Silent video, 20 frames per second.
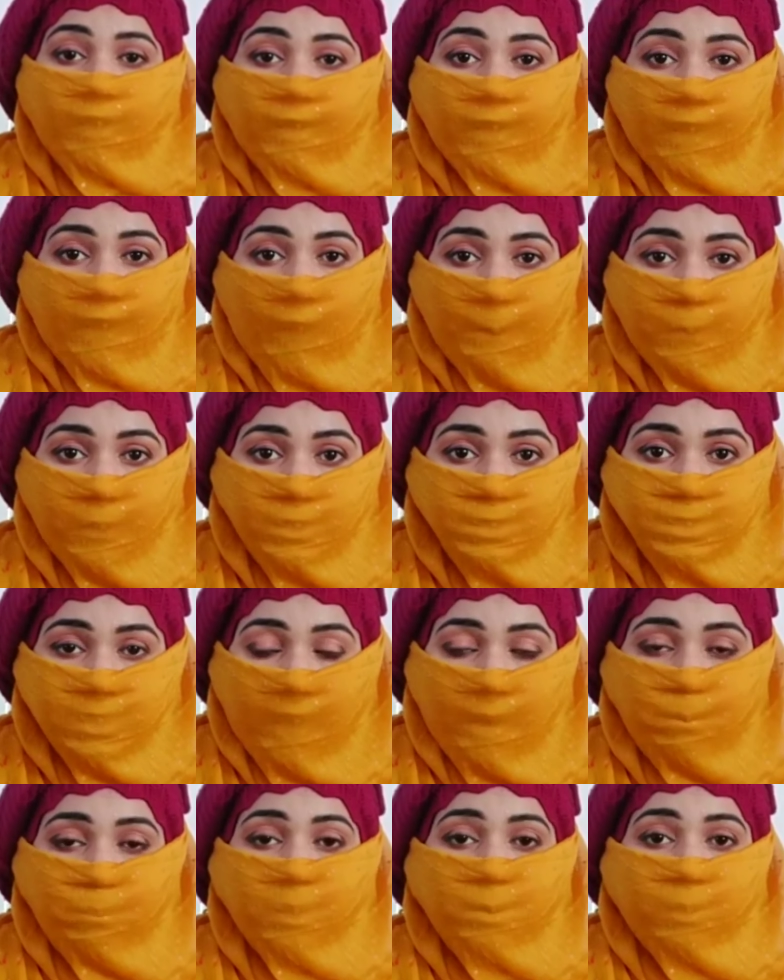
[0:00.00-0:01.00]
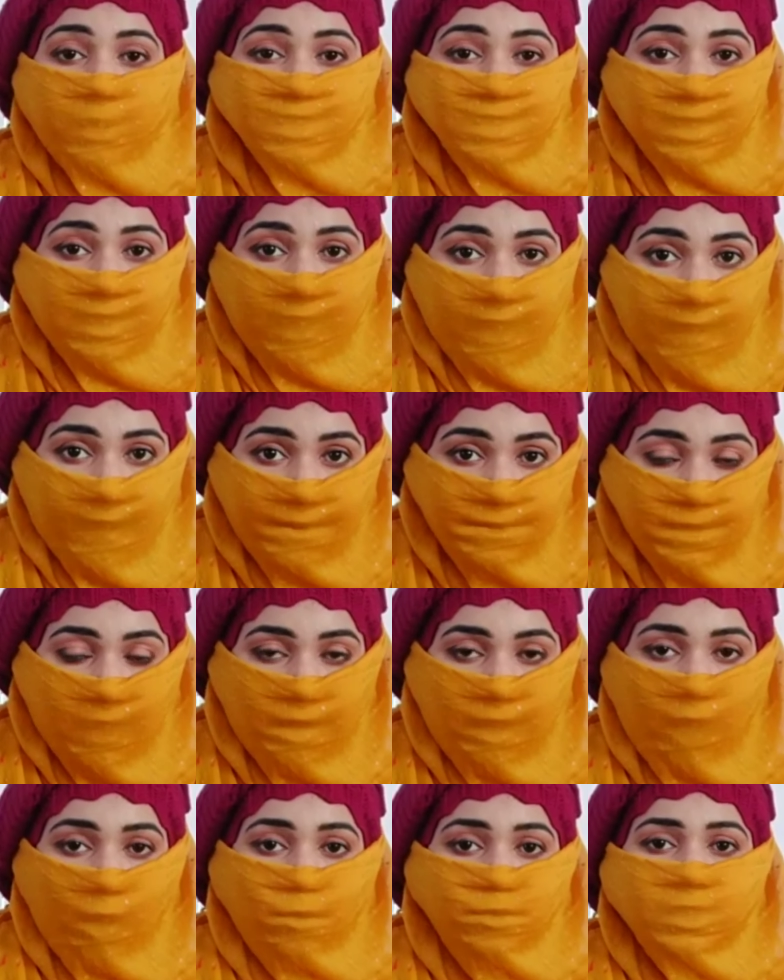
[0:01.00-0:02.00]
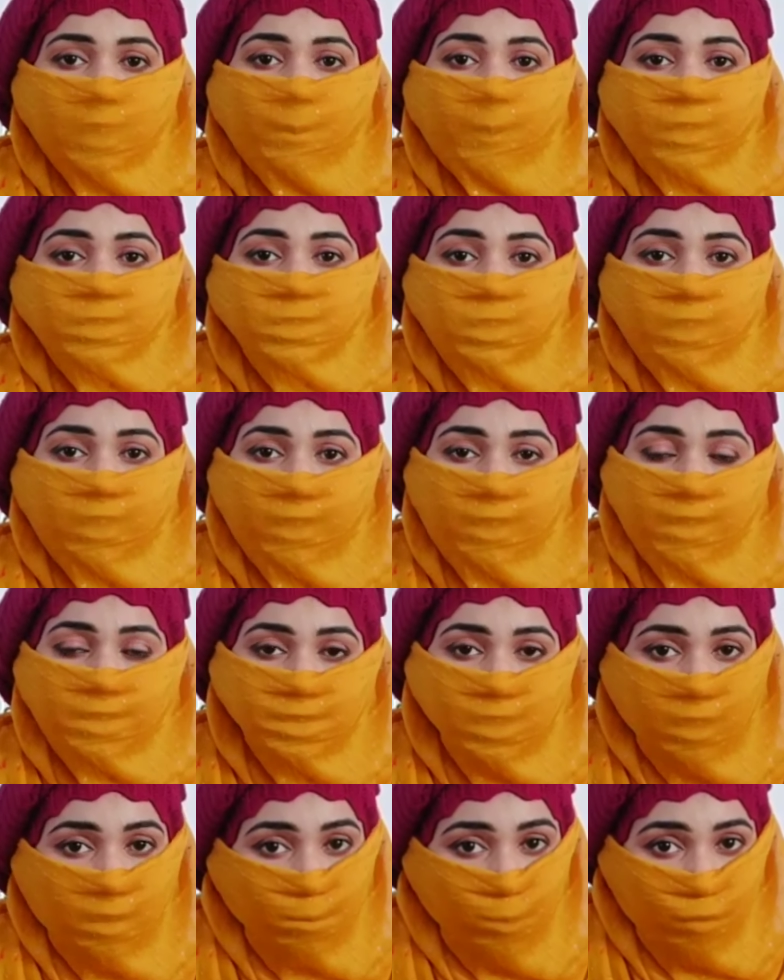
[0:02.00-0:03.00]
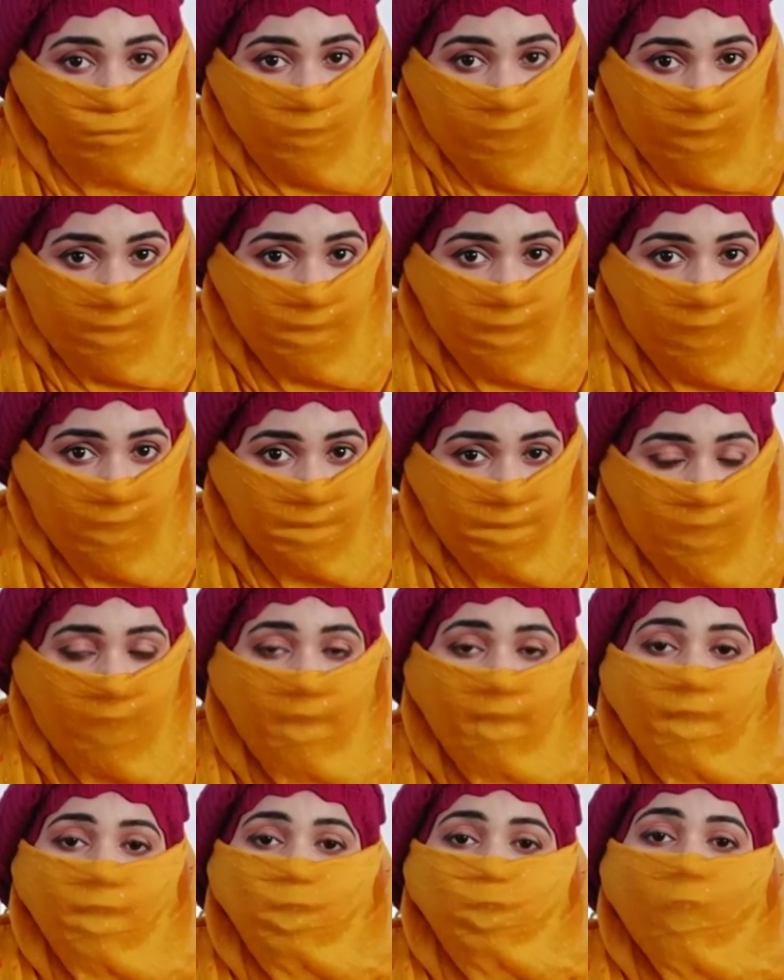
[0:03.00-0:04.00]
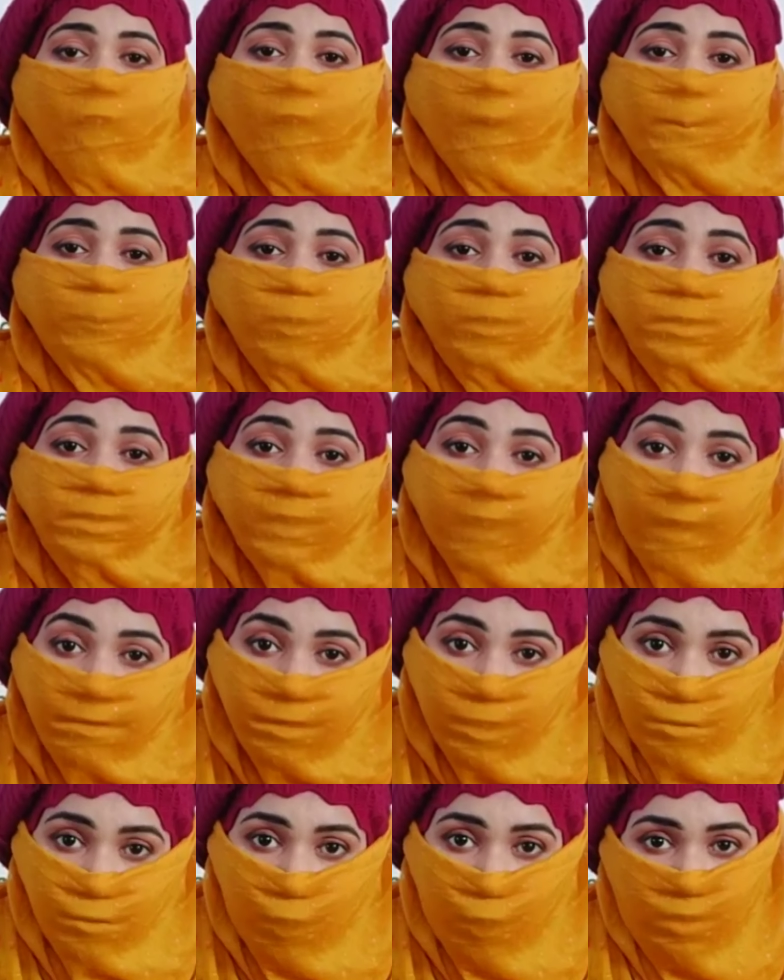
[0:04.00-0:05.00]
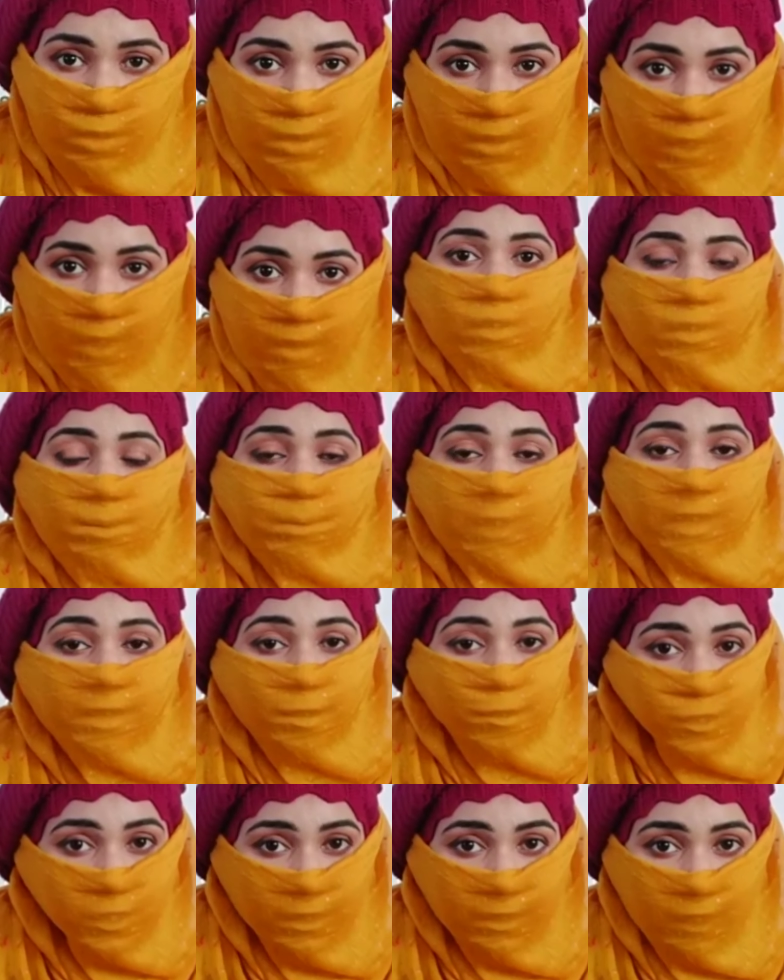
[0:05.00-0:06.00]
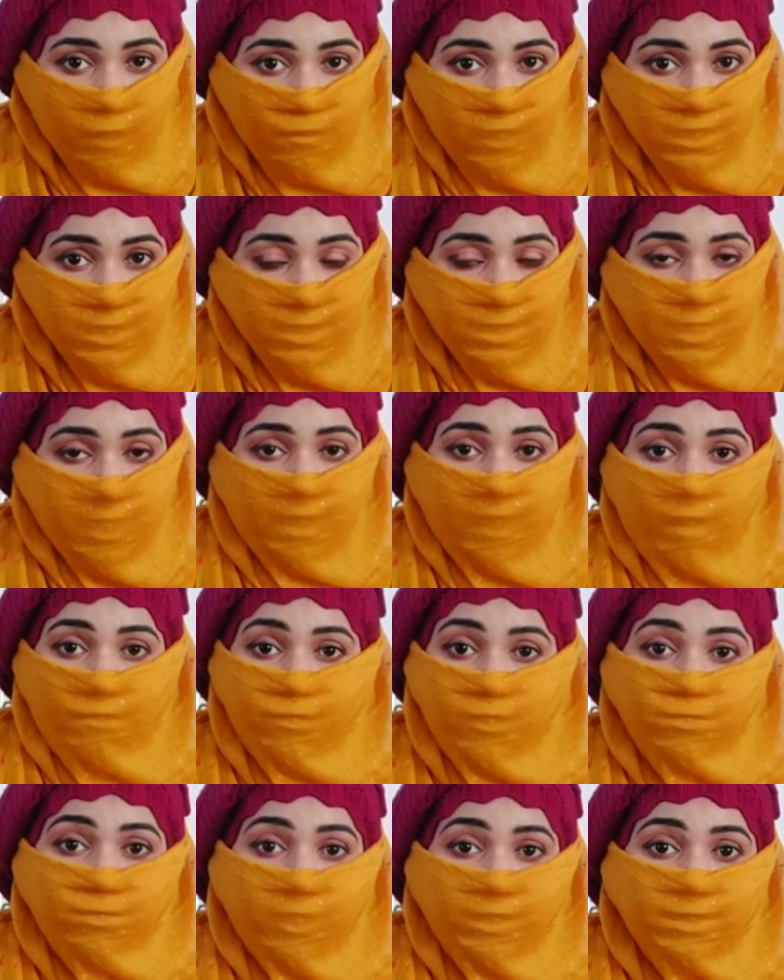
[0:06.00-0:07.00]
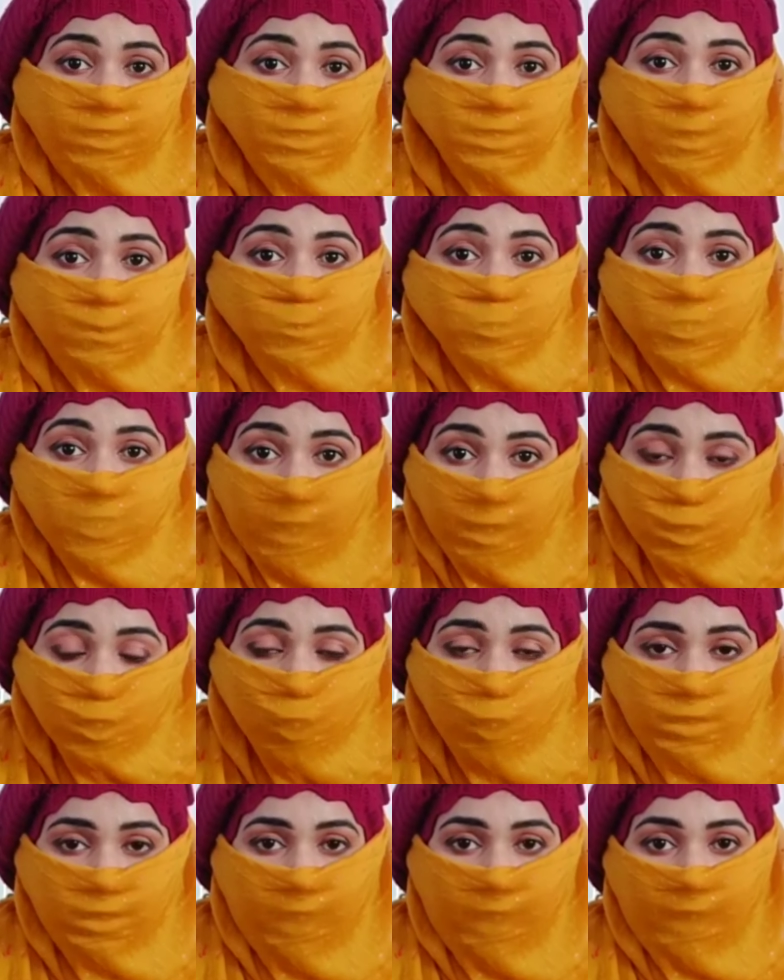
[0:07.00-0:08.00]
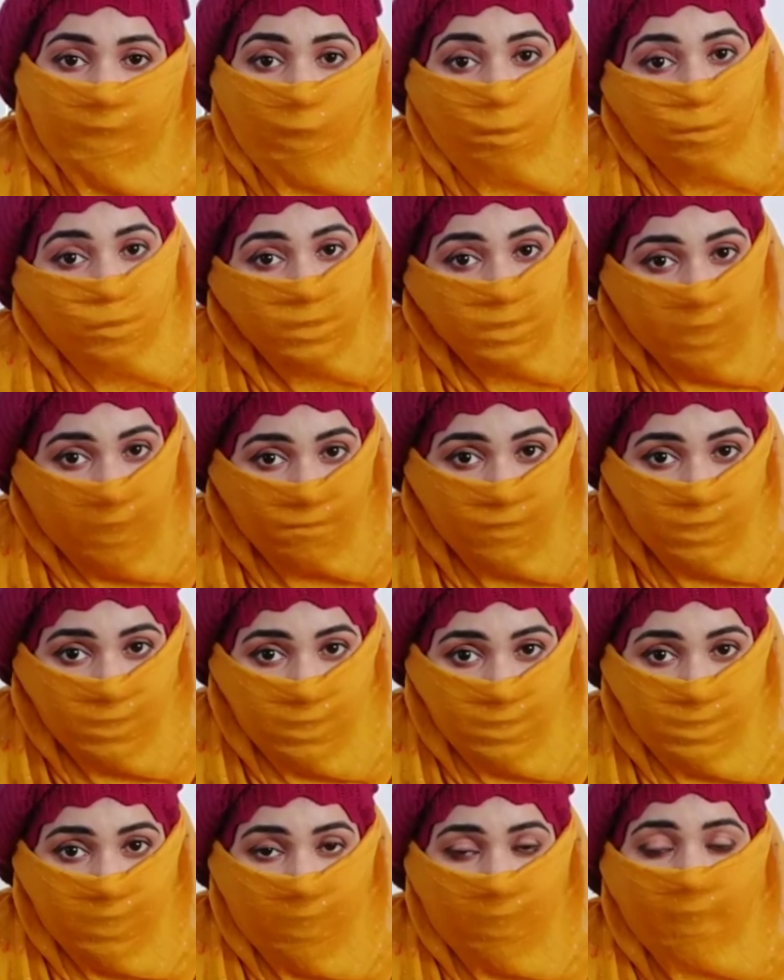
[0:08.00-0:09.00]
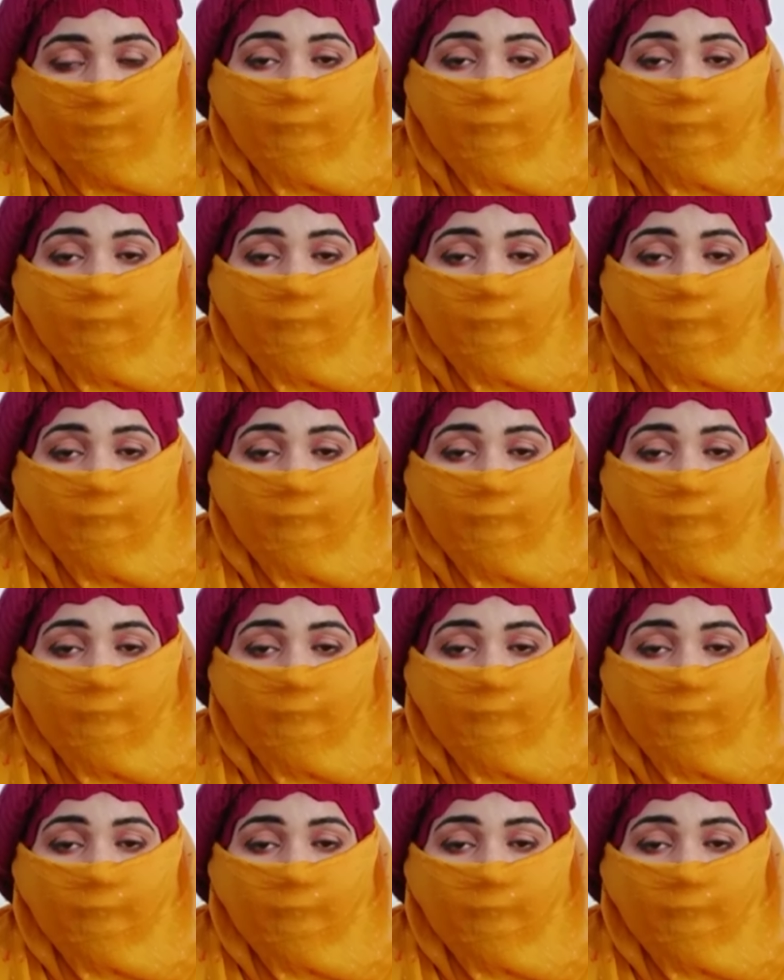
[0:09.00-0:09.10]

अगर आपके स्कैल्प में पसीने रह जाते हैं उसे आप अच्छी तरीके से रिमूव नहीं करते तो आपको डैंड्रफ होती है पॉल्यूशन की वजह से या फिर वेदर जब चेंज होता है उसके वजह से